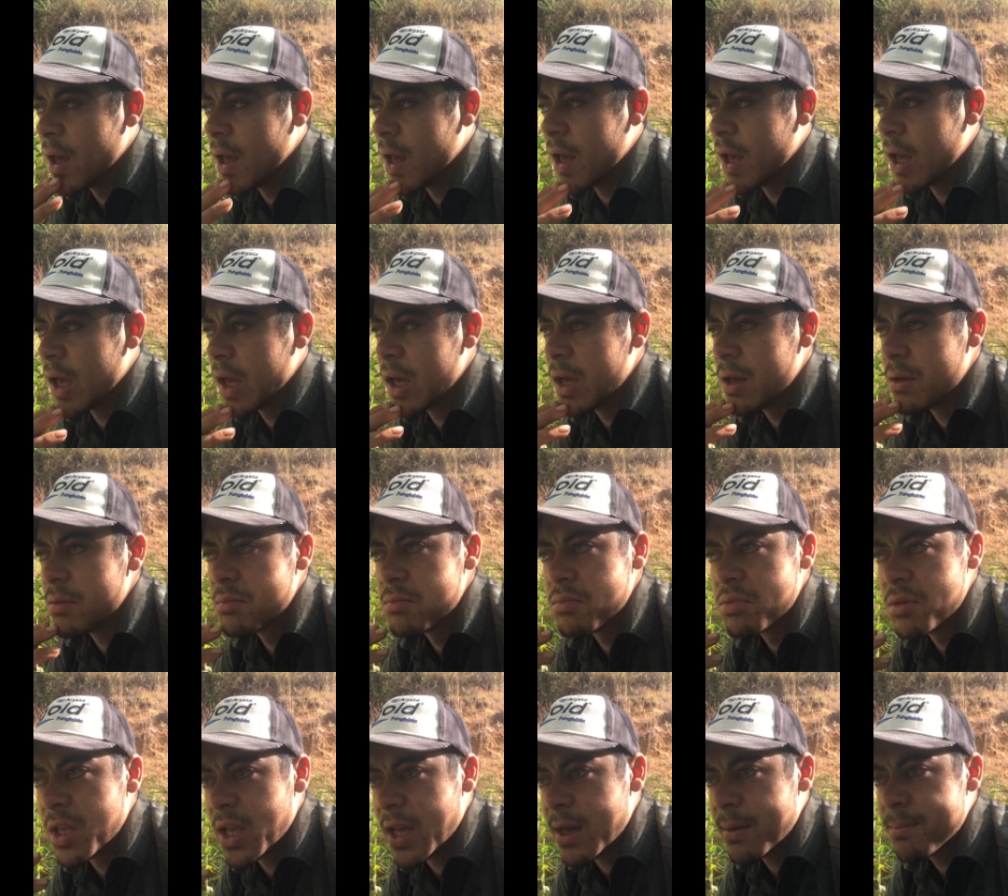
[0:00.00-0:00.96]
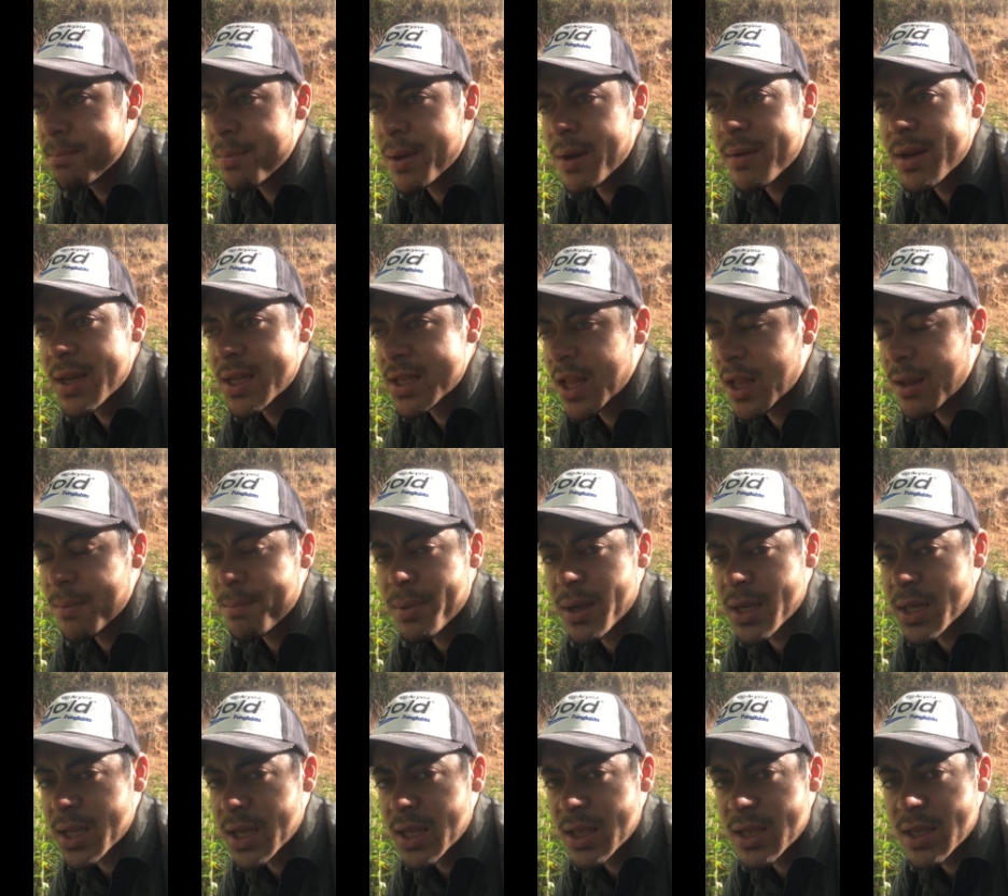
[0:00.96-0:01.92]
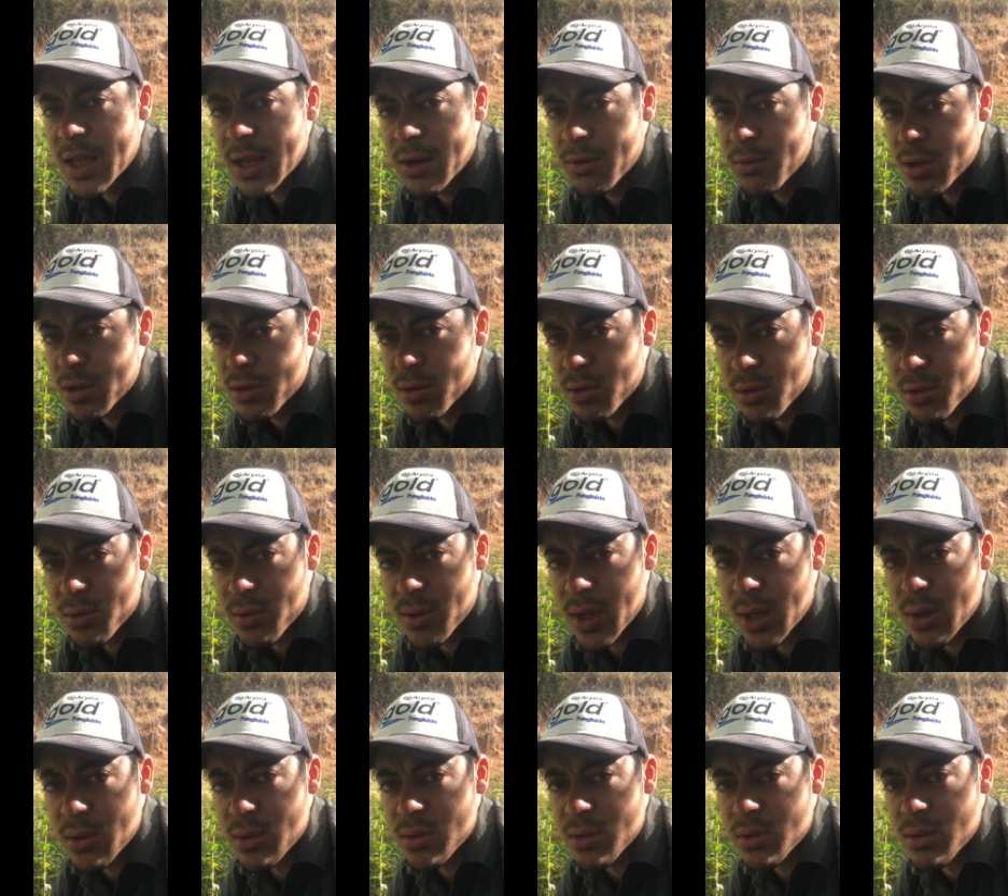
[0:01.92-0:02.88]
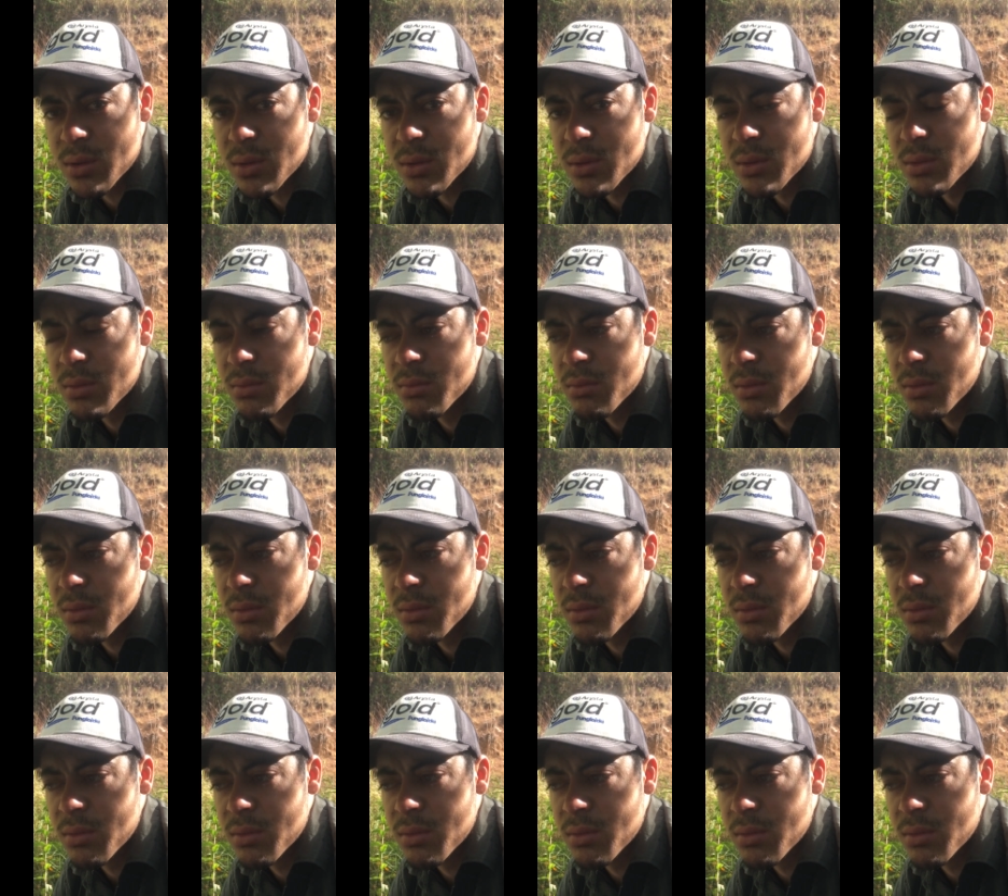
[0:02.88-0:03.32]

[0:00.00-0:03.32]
eh, siempre va a estar presente en nuestros suelos. ¿no?